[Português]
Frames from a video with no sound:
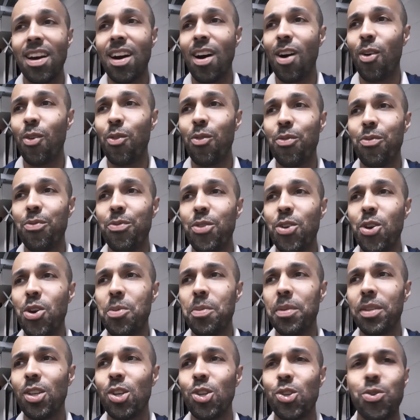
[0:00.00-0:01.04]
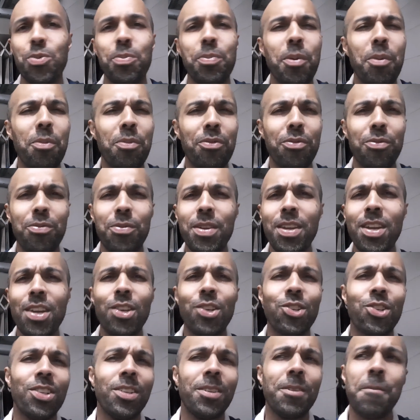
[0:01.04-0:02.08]
algum filme, deixo o Pulp
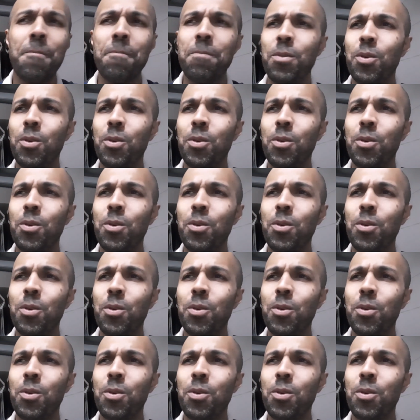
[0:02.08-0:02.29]
Fiction,